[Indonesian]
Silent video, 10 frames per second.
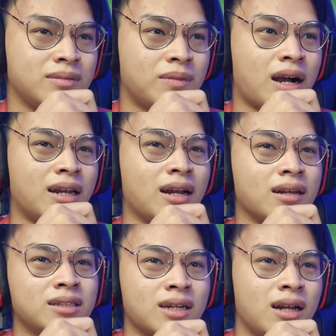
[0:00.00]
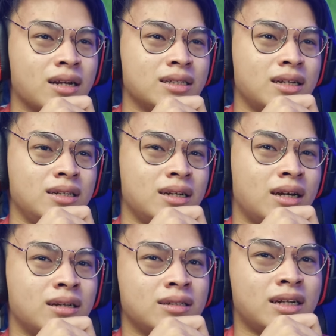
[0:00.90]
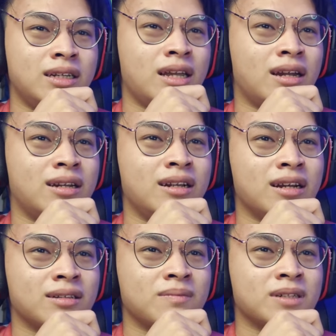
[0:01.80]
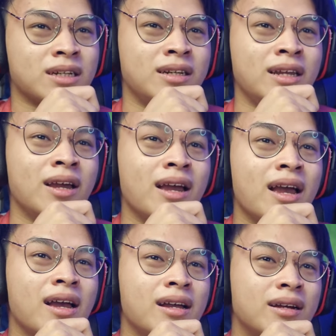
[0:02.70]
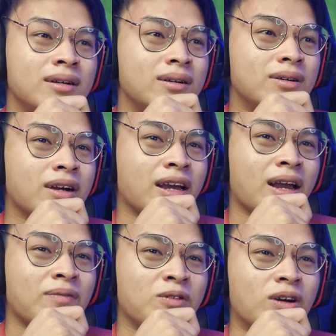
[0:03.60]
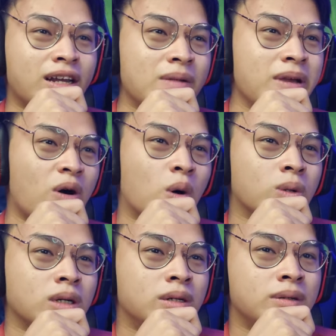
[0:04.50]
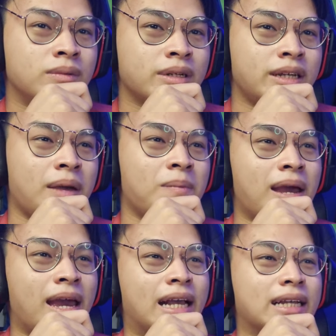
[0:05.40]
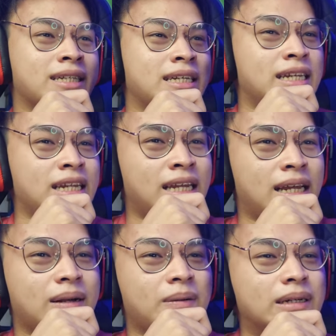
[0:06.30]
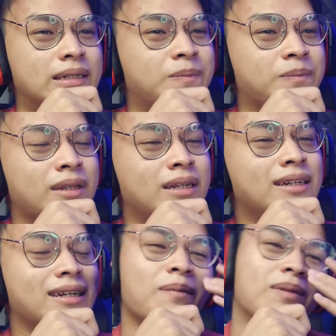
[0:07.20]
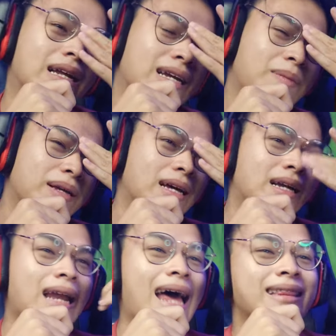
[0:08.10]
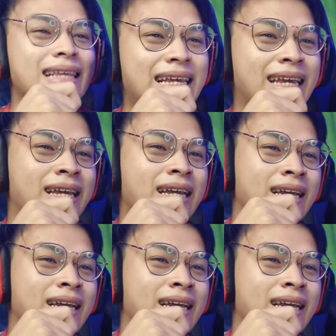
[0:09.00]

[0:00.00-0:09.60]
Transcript: mengandalkan segala kejadian jadi jangan ya, bersedih oke Kevin gua kira Mio YB skinny nama namanya Lati